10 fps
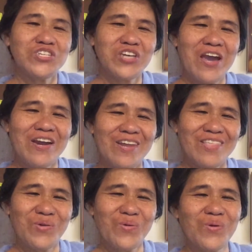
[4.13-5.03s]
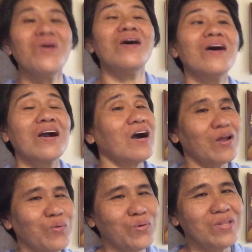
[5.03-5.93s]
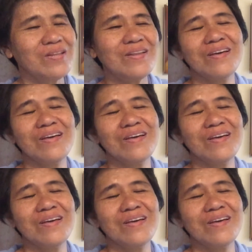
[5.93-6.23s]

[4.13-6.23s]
i-share ninyo karon